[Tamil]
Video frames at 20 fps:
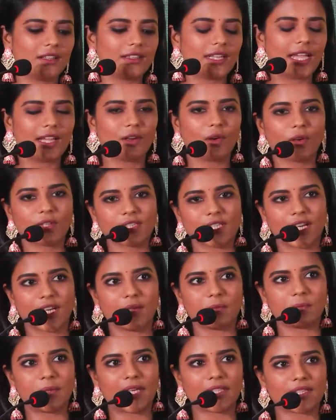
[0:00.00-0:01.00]
டயலாக்ஸ்
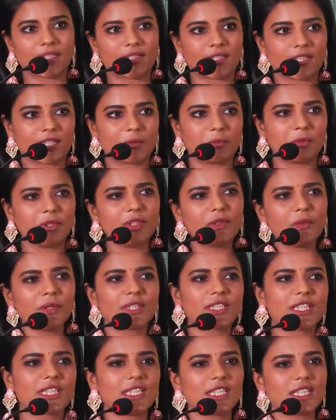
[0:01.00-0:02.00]
எல்லாம் பார்த்துட்டு இருக்கும்போது
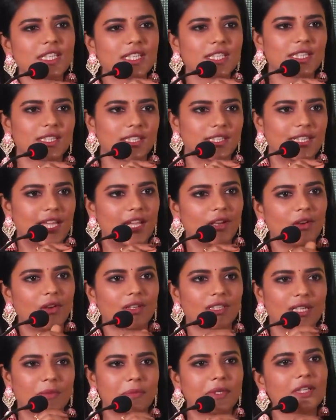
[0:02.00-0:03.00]
ஒரு சின்ன சின்ன அந்த
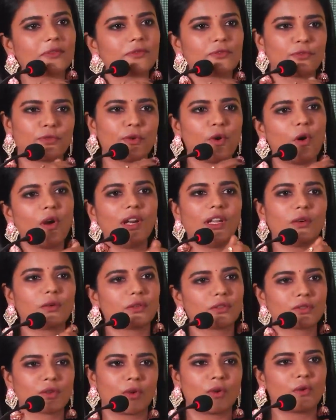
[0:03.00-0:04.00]
டயலாக் நம்ம ஃப்ளோவில்
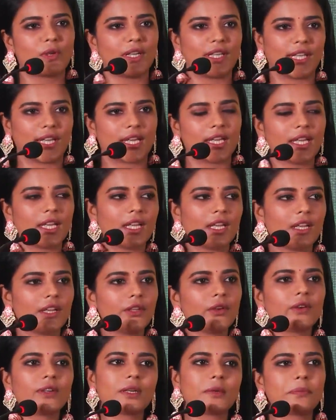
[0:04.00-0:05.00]
ஒன்று சொல்லுவோம் இல்லையா
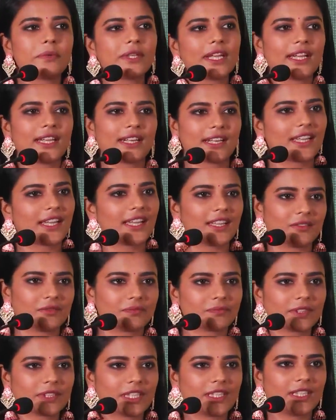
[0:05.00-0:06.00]
யோ எப்படியா இருக்க
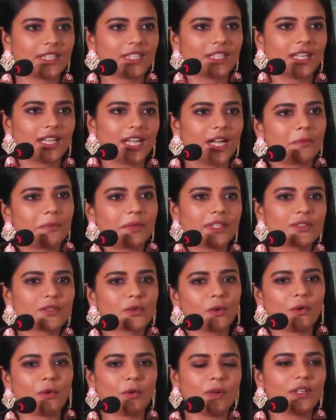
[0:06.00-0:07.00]
அப்படின்னு
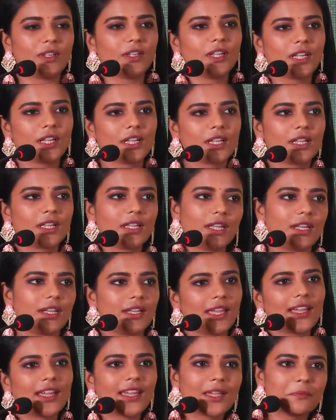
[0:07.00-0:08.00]
சொல்லுவோம்
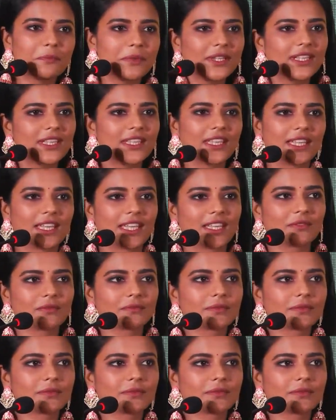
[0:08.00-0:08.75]
எங்கே எப்படி இருக்கீங்க